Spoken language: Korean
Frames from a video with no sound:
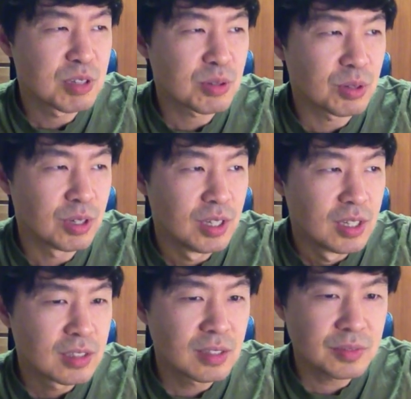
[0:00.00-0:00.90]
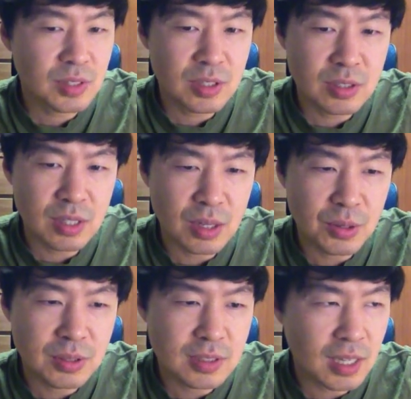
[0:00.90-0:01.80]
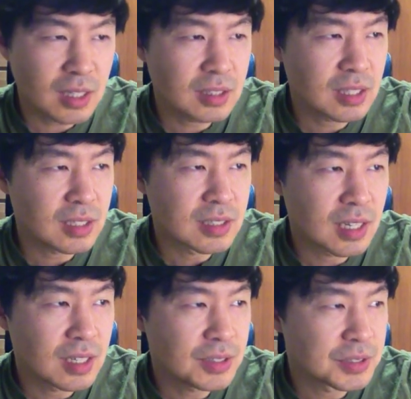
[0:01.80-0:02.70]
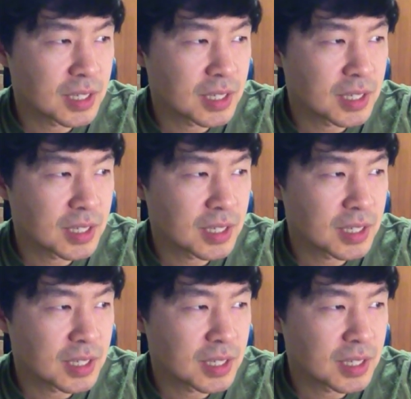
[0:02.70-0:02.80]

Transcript: 죄송해요. 크래프터에서 나온 그 색깔 기타 있잖아요.